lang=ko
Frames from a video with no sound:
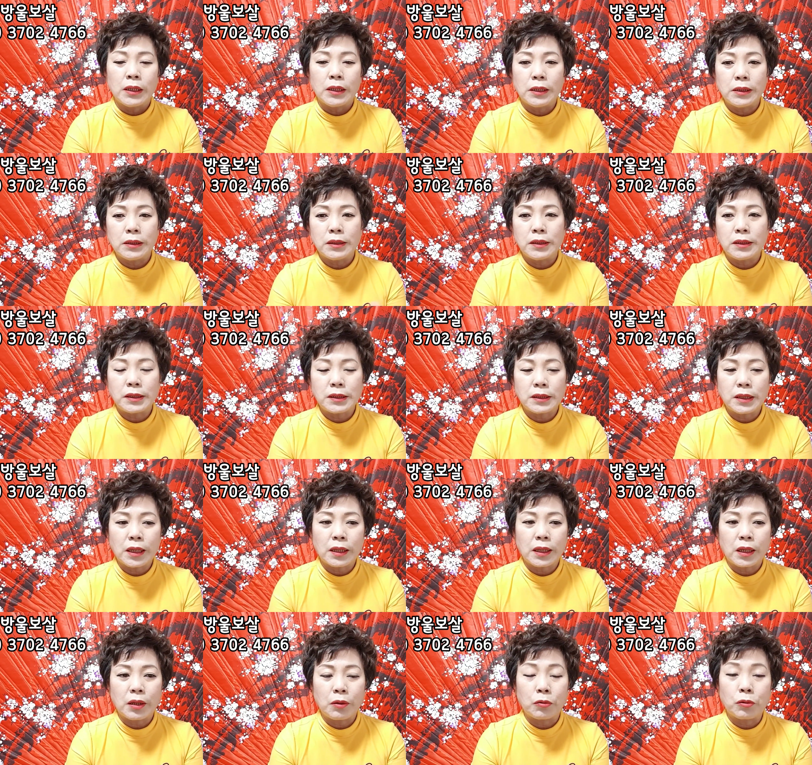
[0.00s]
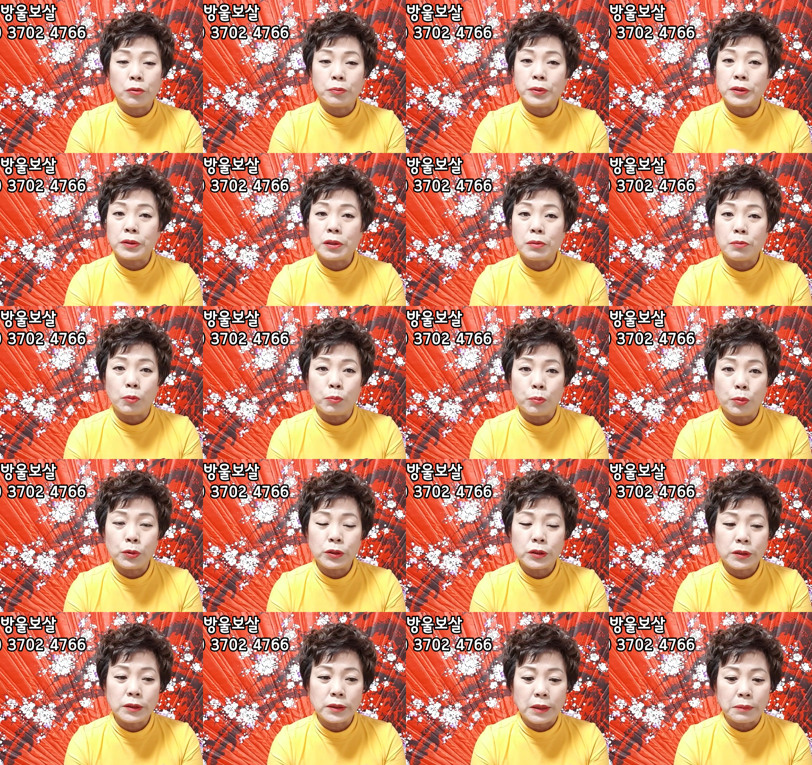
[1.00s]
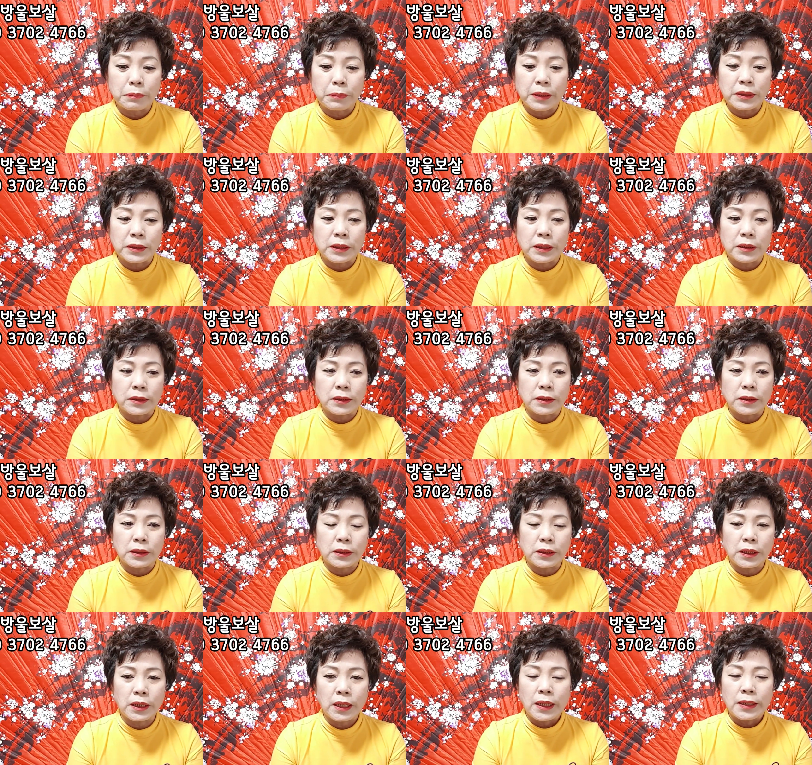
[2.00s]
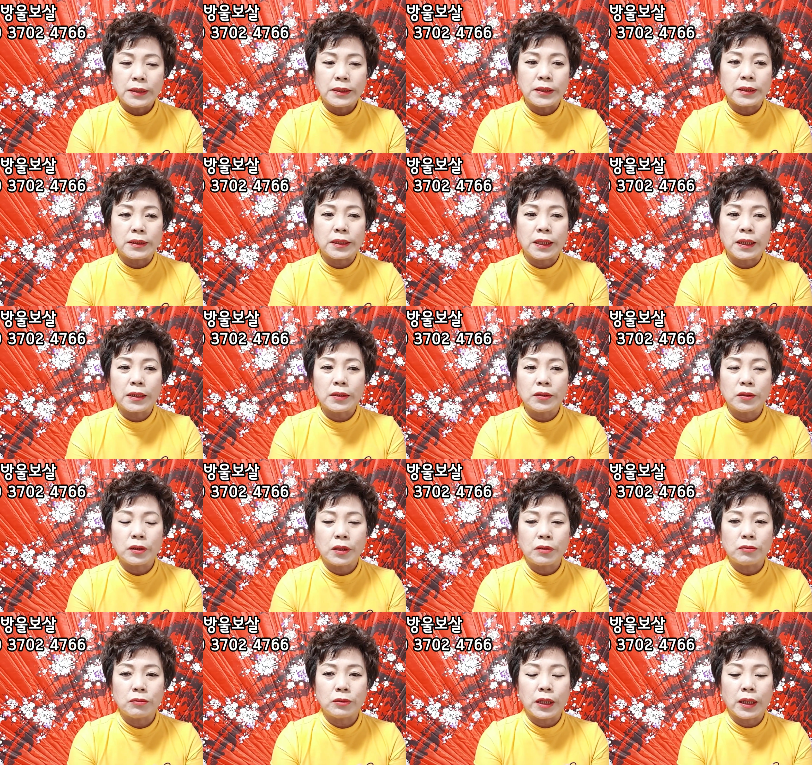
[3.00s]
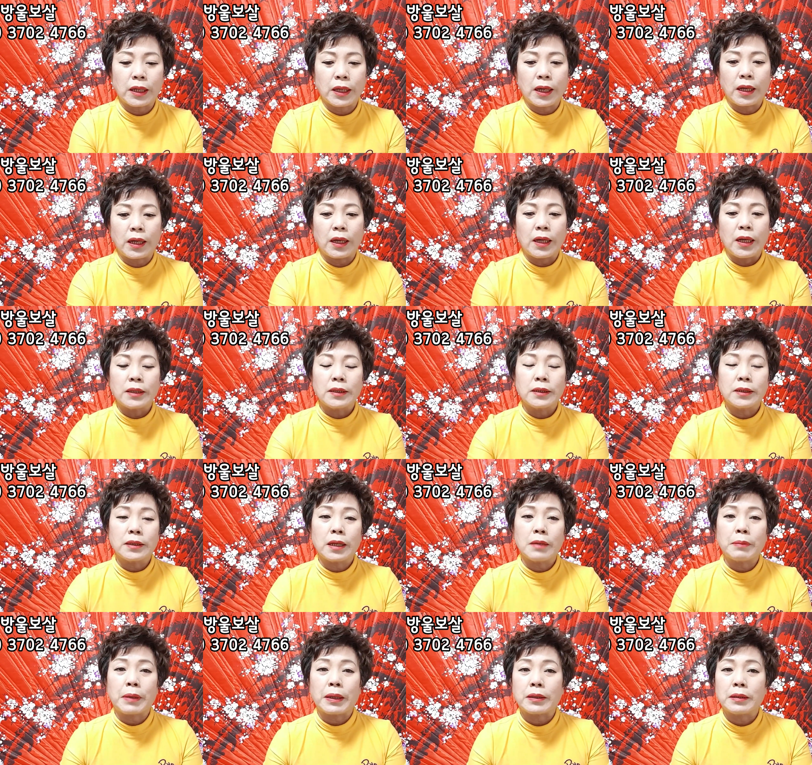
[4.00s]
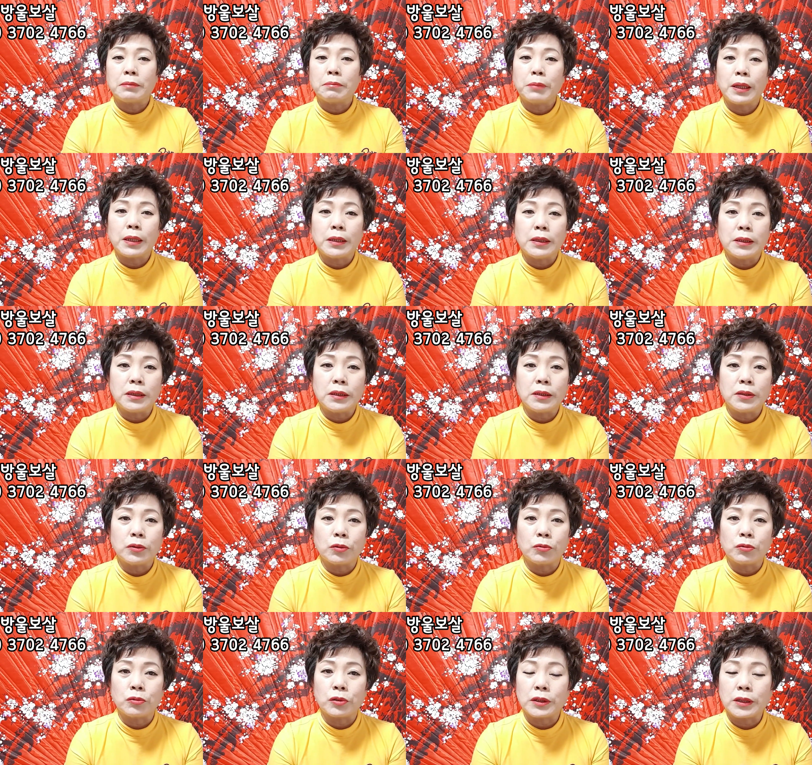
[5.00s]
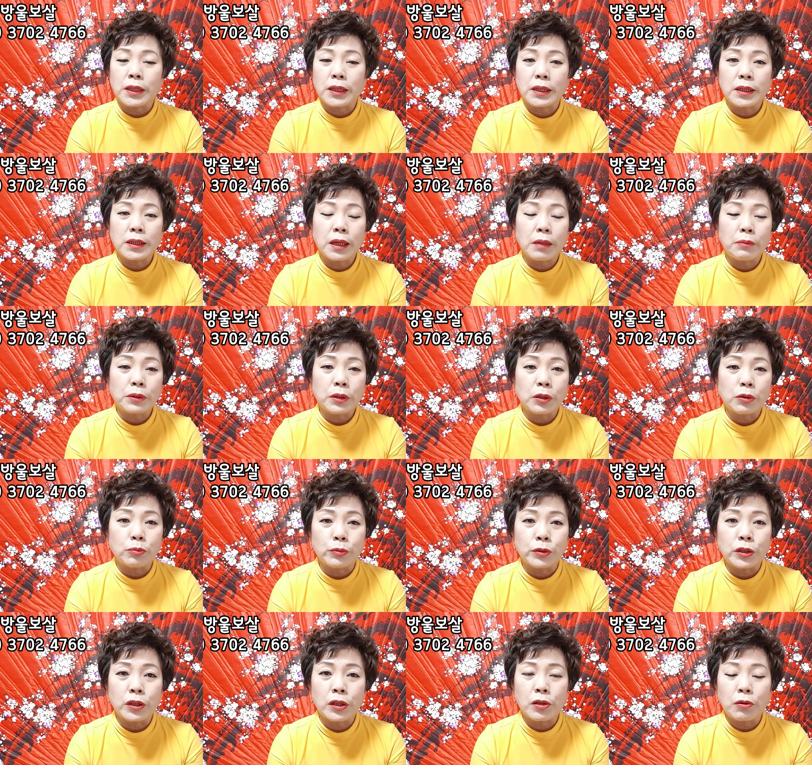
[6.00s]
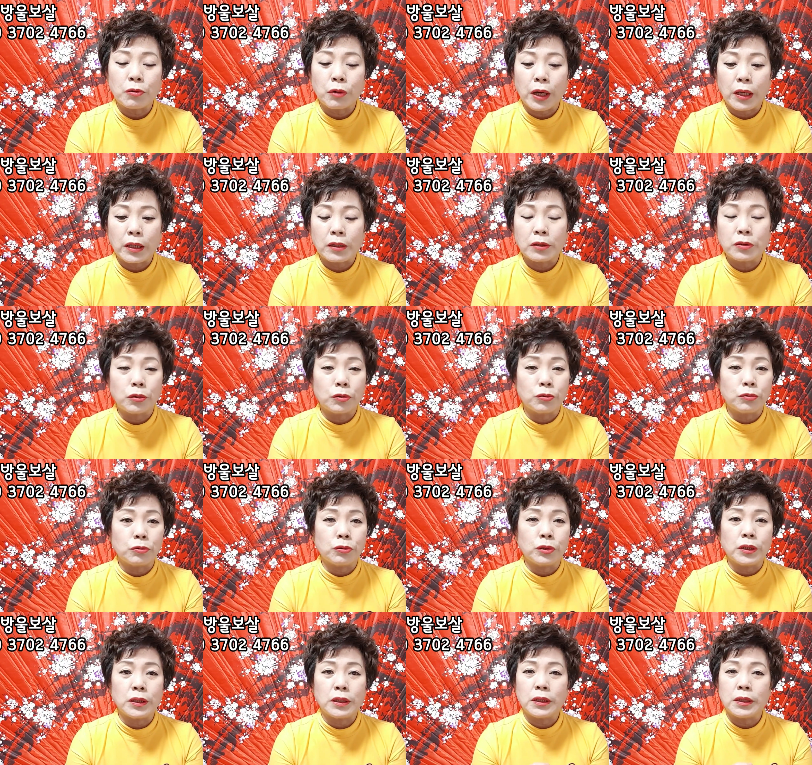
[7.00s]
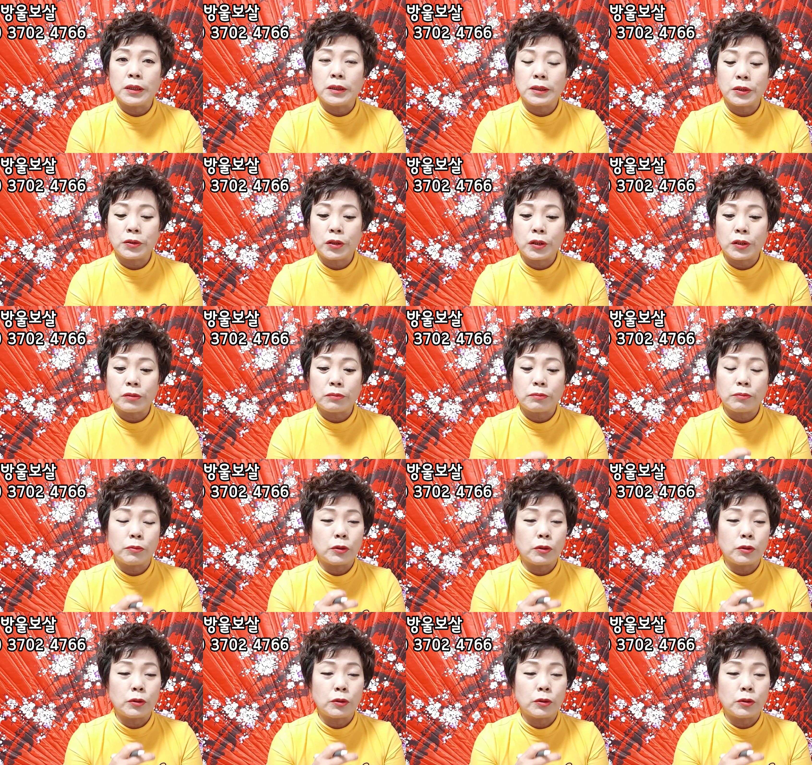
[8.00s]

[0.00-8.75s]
일을 시작해놓고 빚을 못 보시는 양반이라든지 직장에서라도 내가 크게 맡은 바 일이 있어도 이거 그러니까 책임감 있게 움직이려고 애를 써도 일이 쉽게